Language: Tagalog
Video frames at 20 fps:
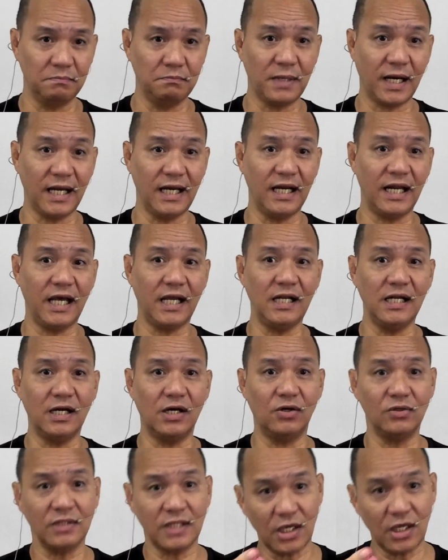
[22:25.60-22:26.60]
paki-like na
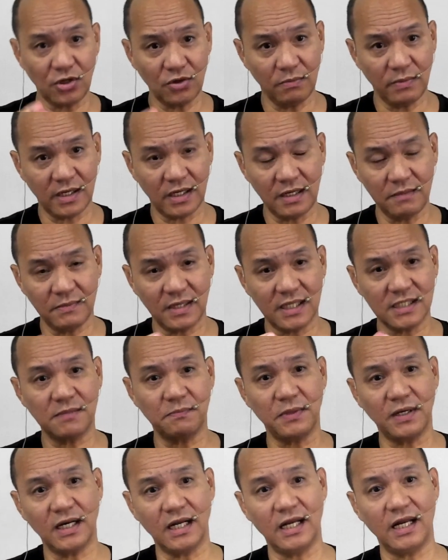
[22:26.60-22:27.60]
ho. Thank you very much sa
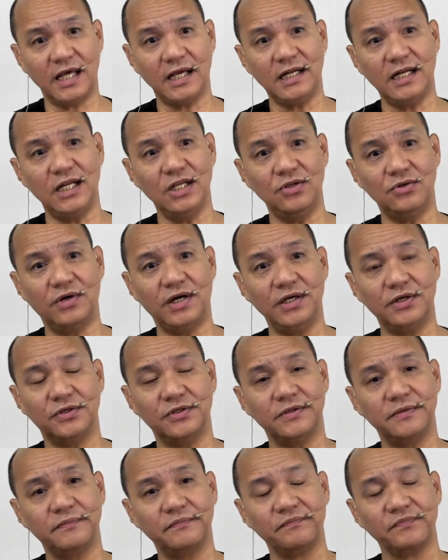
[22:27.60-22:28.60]
pagla-like ninyo
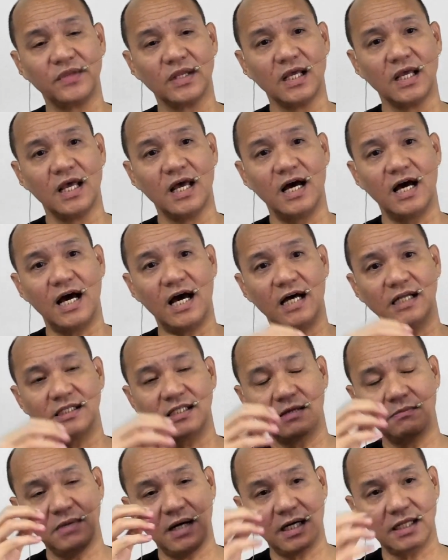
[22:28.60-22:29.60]
ngayon. At
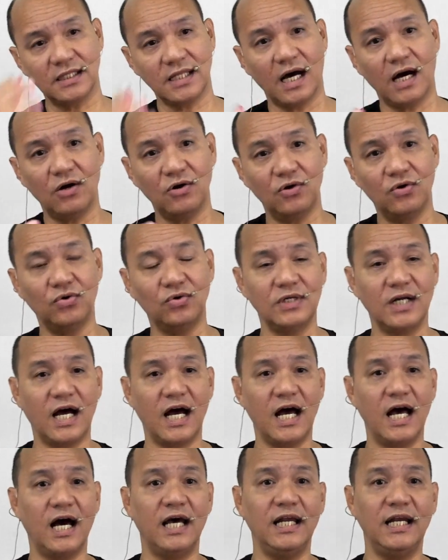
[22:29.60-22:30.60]
sa mga tao hong
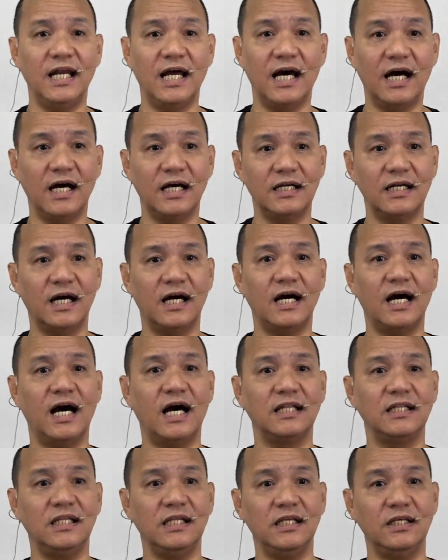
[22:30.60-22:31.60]
nangangailangan ng
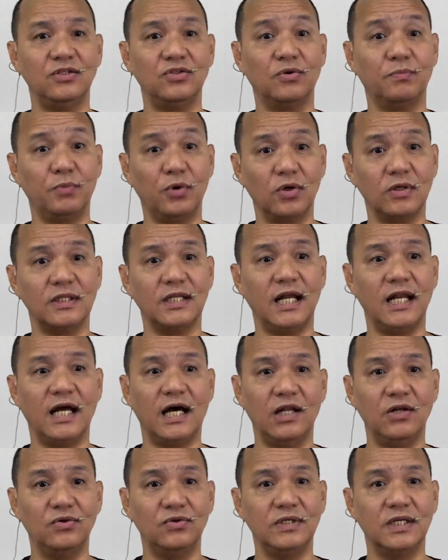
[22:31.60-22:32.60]
ating suporta,
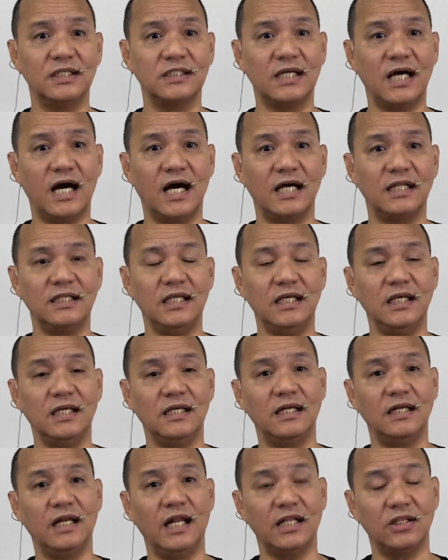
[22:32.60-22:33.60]
lalo na sa
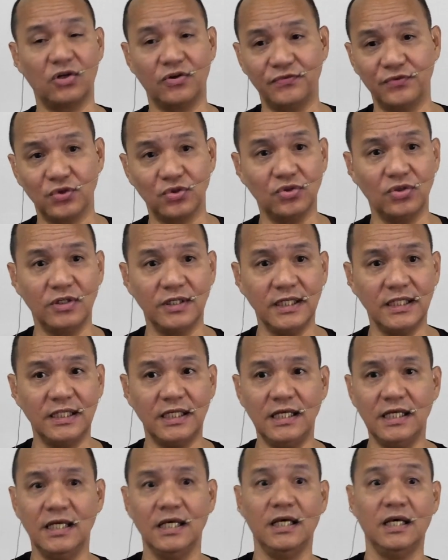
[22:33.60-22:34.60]
ating letter of
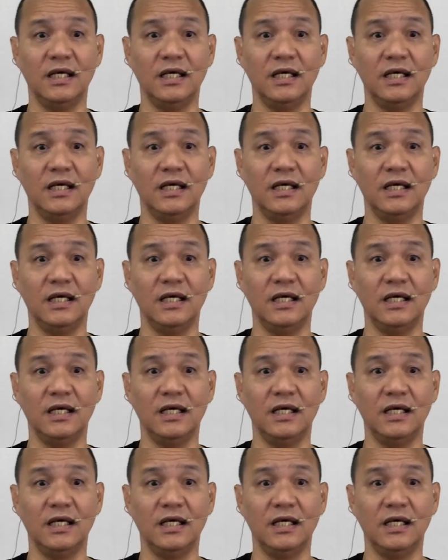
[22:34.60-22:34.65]
authority,